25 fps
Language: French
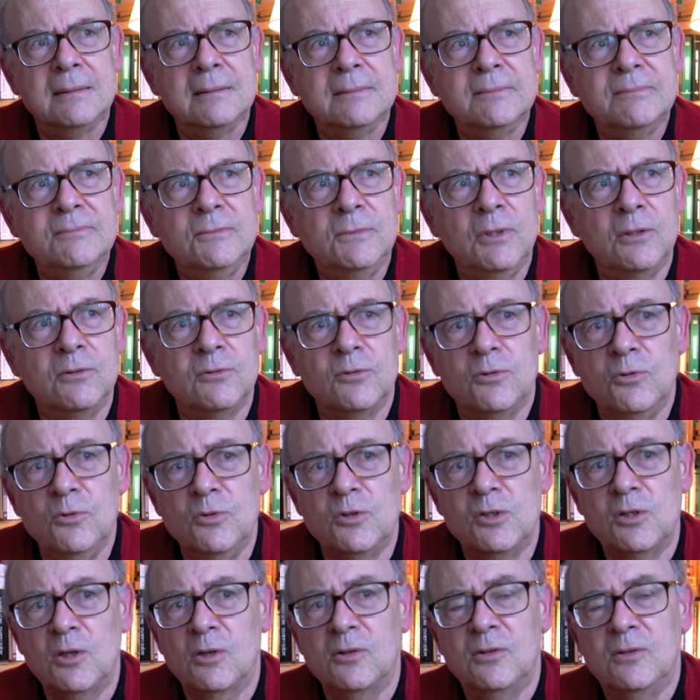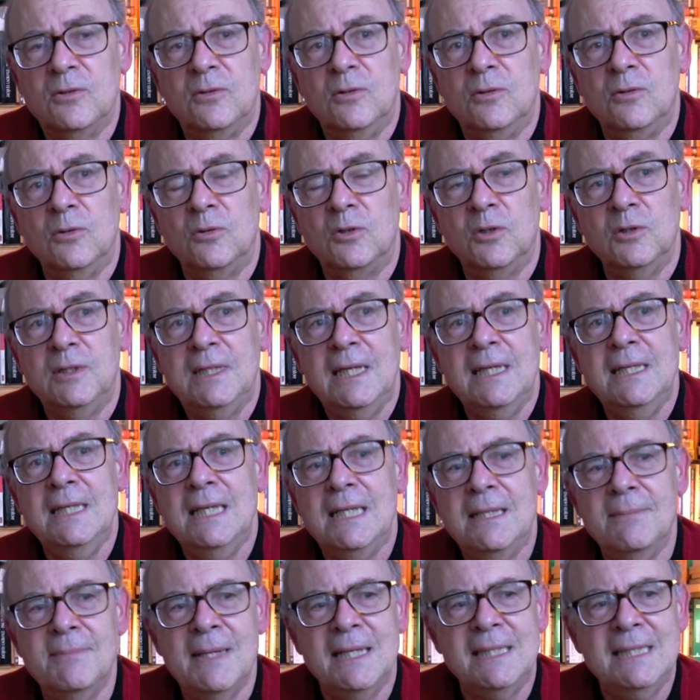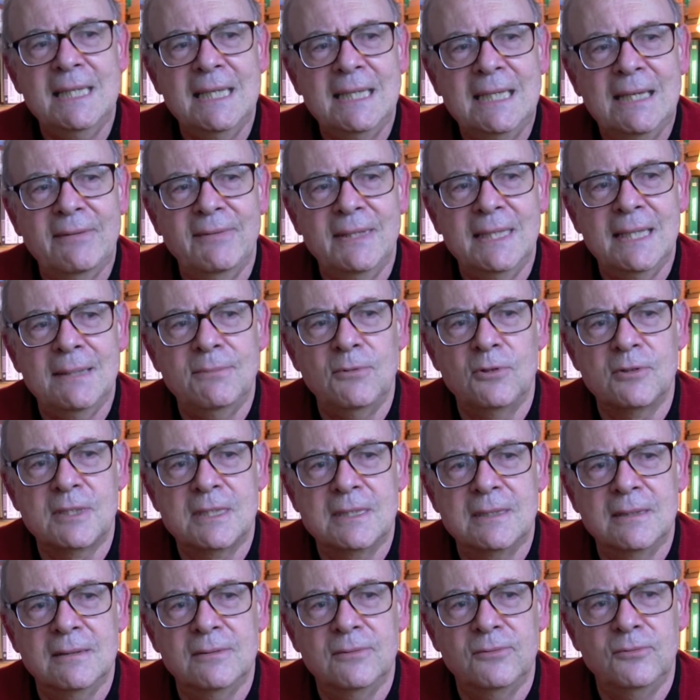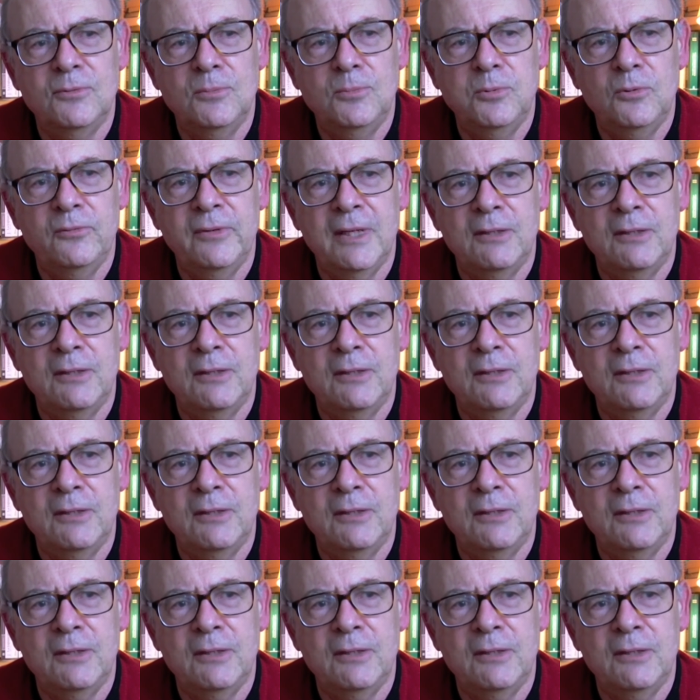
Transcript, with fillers: dans une sorte de côté énigmatique, évidemment, vous pouvez